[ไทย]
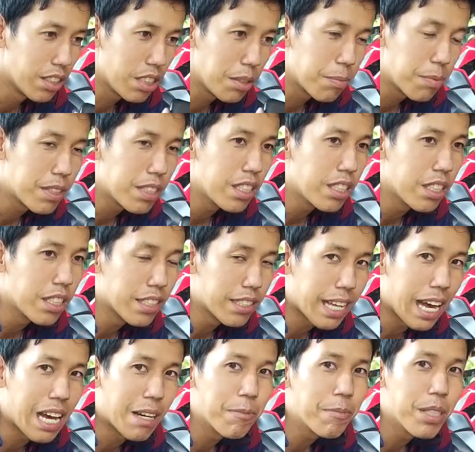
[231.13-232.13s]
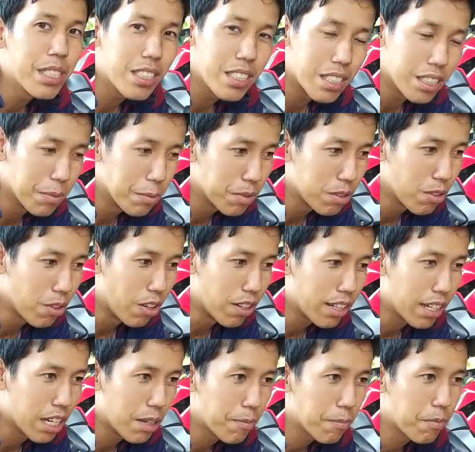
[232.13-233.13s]
บ 14 3 เป็น
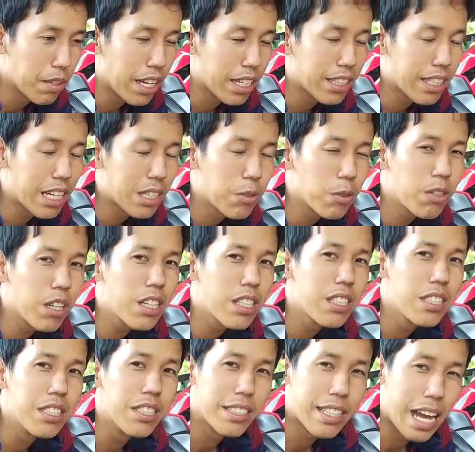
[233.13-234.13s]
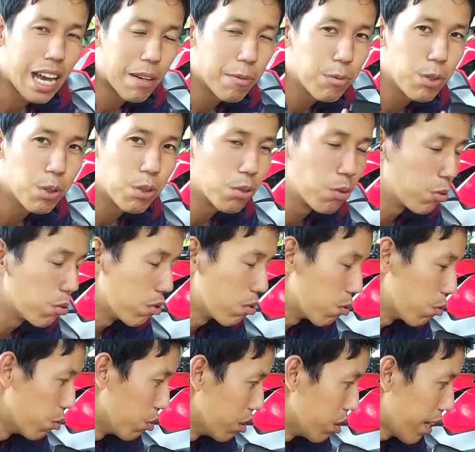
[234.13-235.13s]
42 ครับ อัตราทดก็คือ
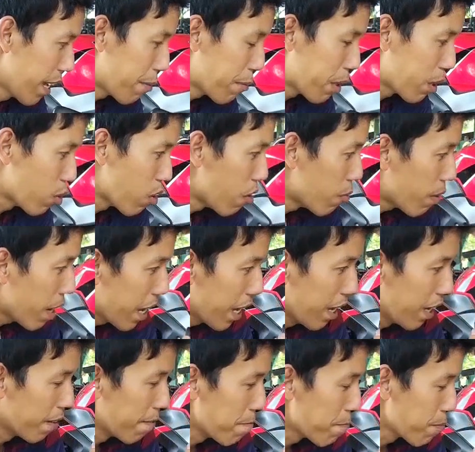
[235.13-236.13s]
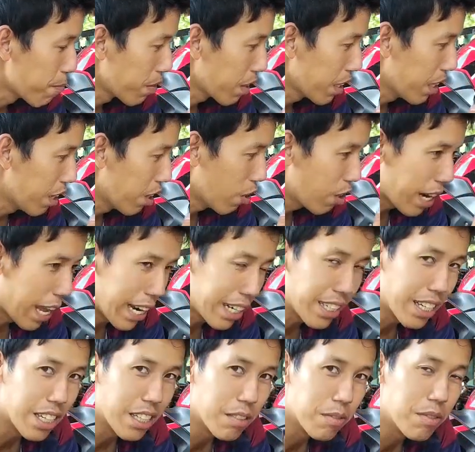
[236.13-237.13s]
3.00 นั่นหมายความว่า ล้อหลัง
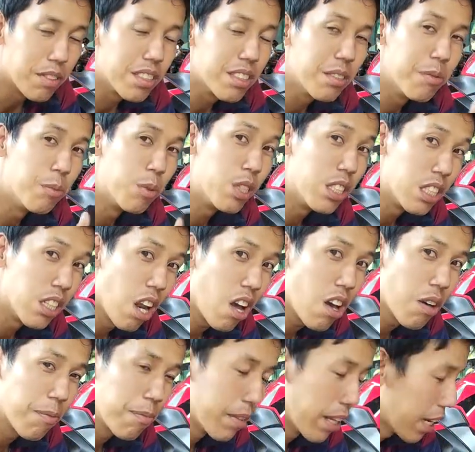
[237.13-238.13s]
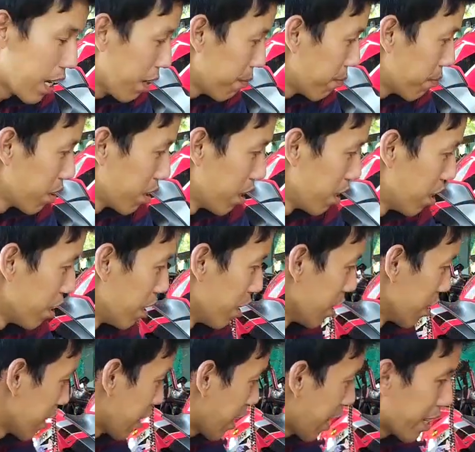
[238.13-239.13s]
เนี่ยหมุน1 รอบนะครับ
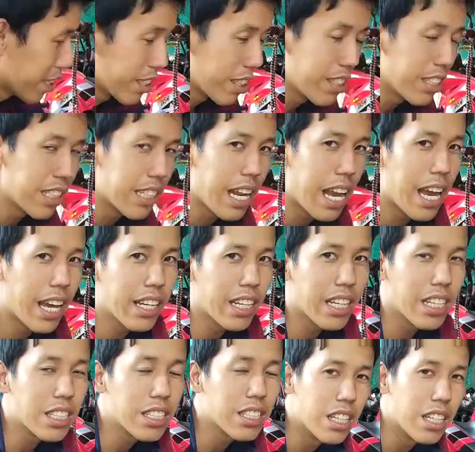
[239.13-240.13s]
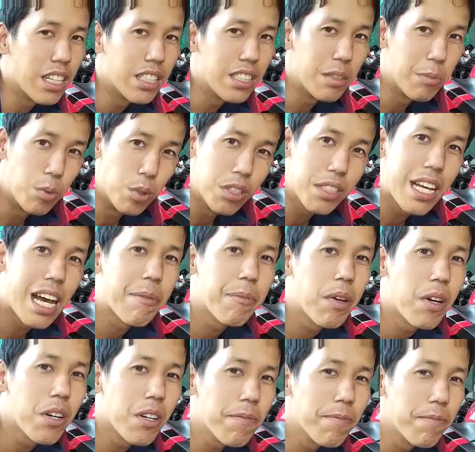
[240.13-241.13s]
แกนสเตอร์หน้าเนี่ยจะหมุน
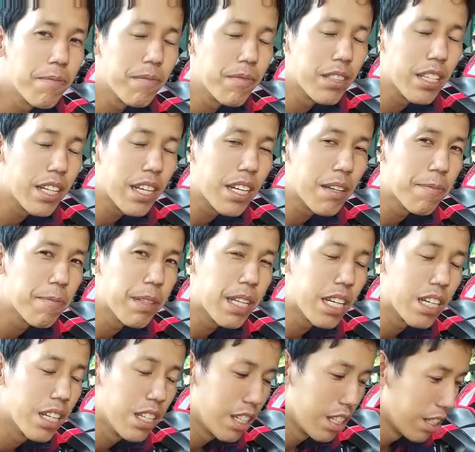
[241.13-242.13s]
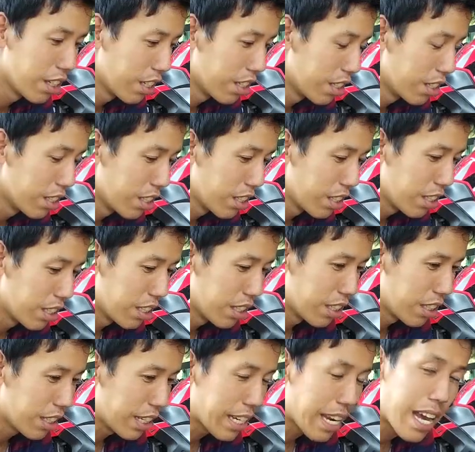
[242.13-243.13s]
3 รอบนะครับนะ
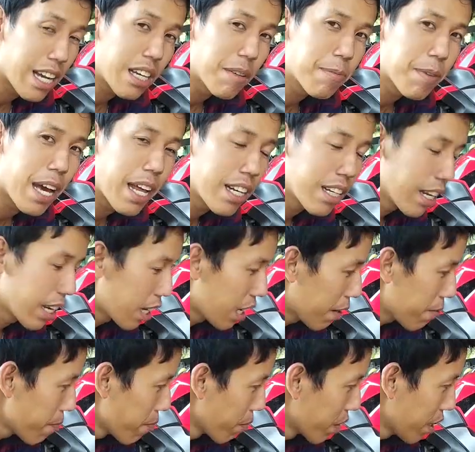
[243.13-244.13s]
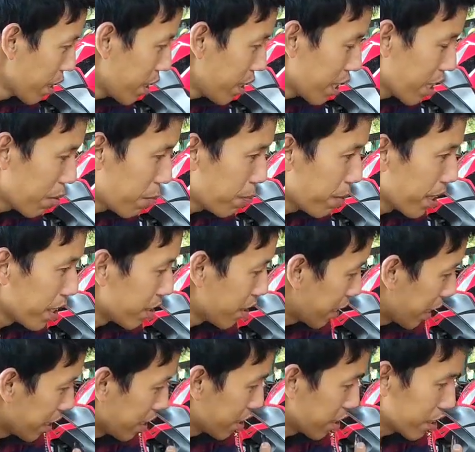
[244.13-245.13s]
ในทางกลับกันนะครับ ถ้าเกิดเราเปลี่ยน
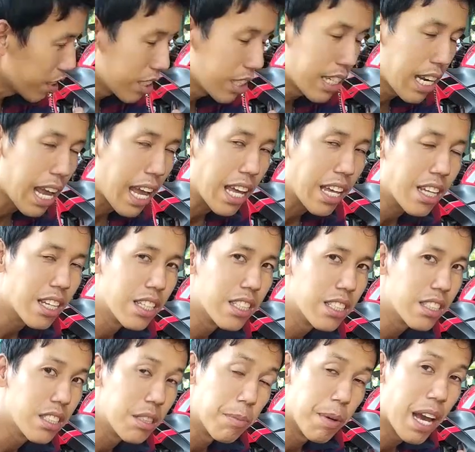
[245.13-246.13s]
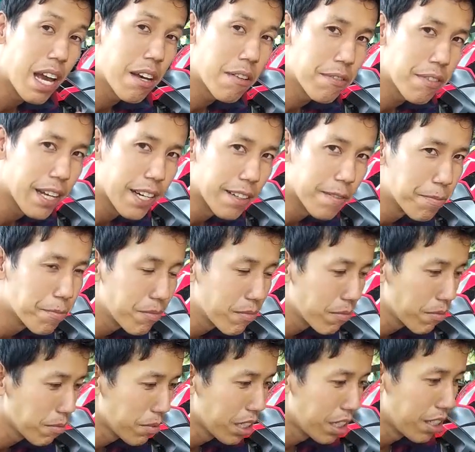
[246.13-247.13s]
ใส่สเตอร์หน้า 15 ฟัน
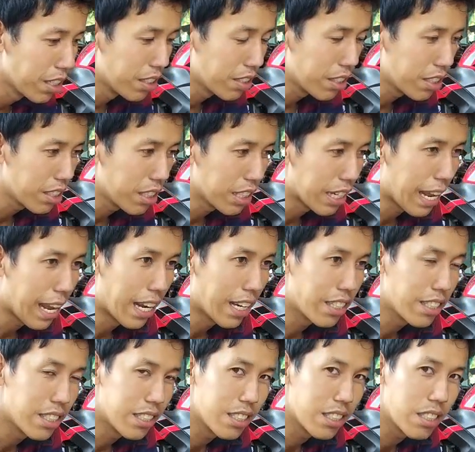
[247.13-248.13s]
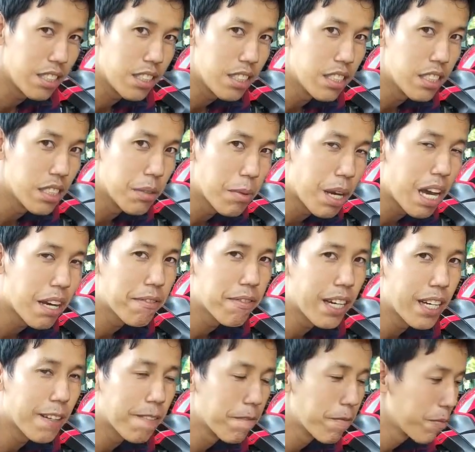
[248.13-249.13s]
สเตอร์หลัง 45
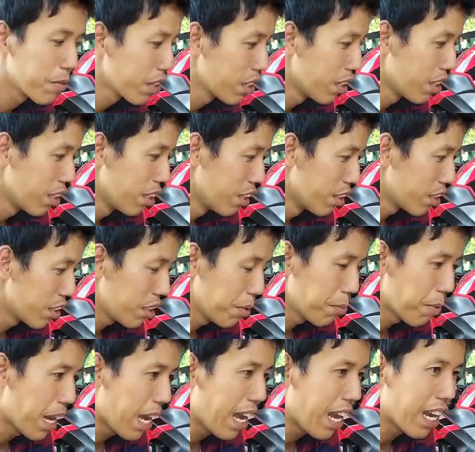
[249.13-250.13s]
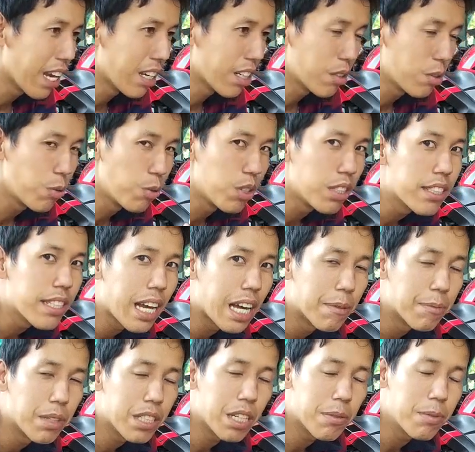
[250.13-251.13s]
ฟัน 15 คูณ
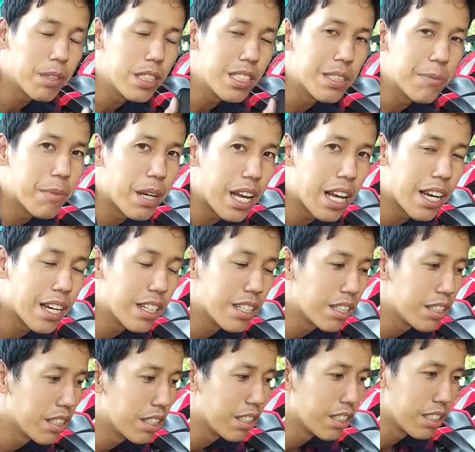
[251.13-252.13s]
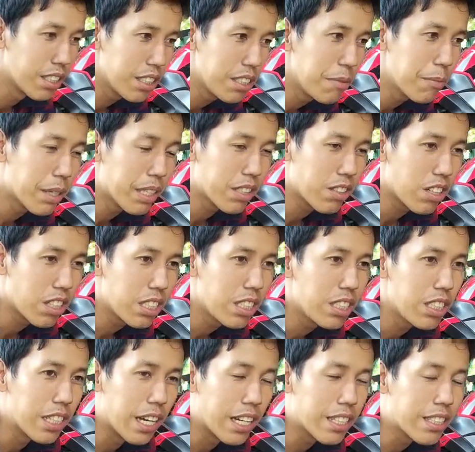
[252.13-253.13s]
3เท่ากับ 45 ซึ่งมันก็
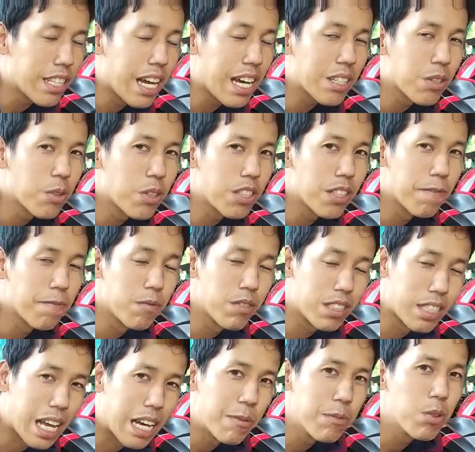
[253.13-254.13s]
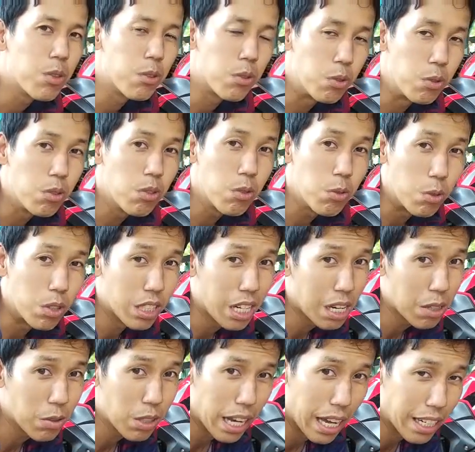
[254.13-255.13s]
คืออัตราทด 3.00
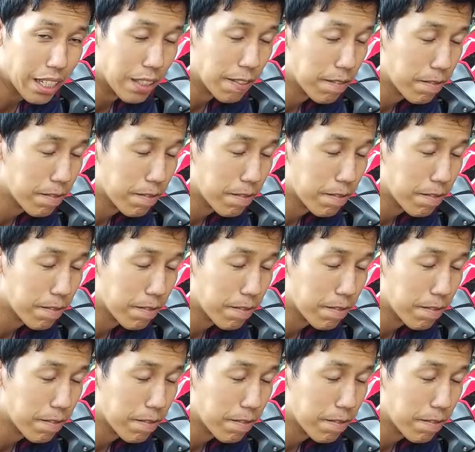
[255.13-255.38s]
เท่ากัน